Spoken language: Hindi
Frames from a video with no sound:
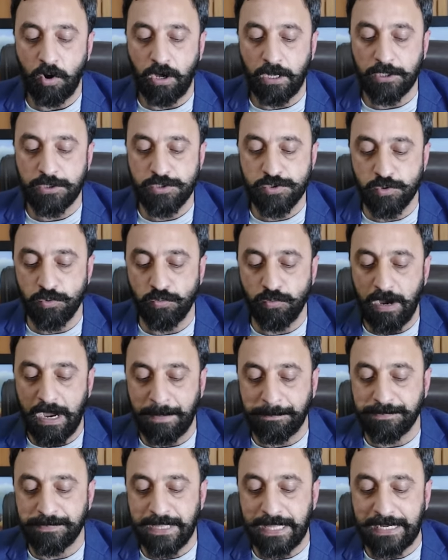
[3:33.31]
और यूं
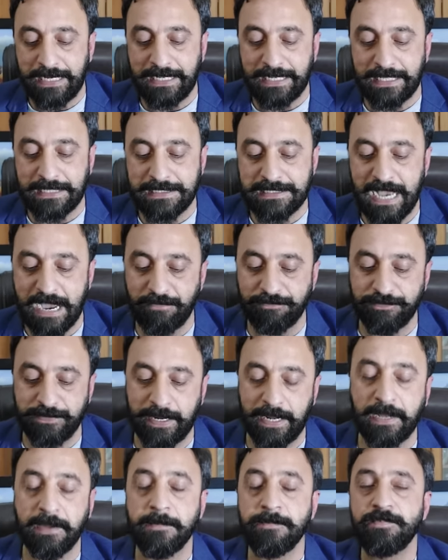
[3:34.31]
अब तहरीक इंसाफ
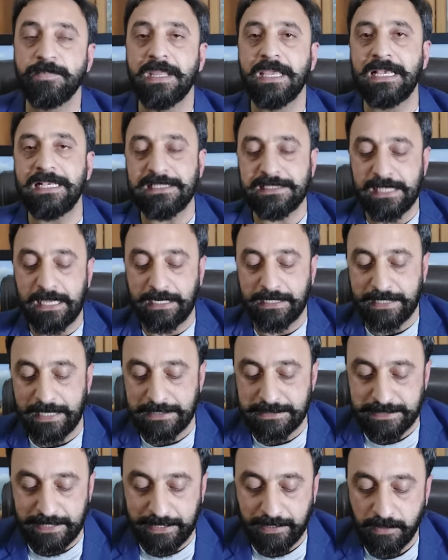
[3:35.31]
ने इस
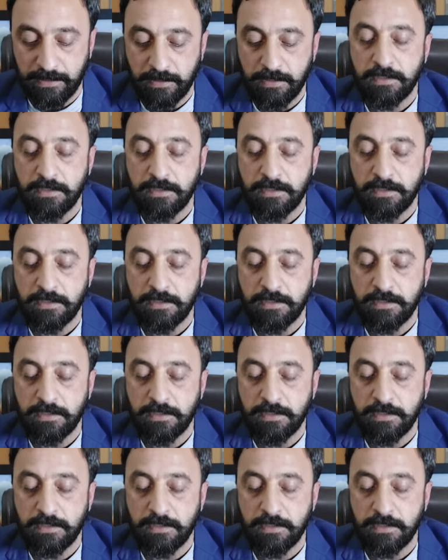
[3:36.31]
हल्के से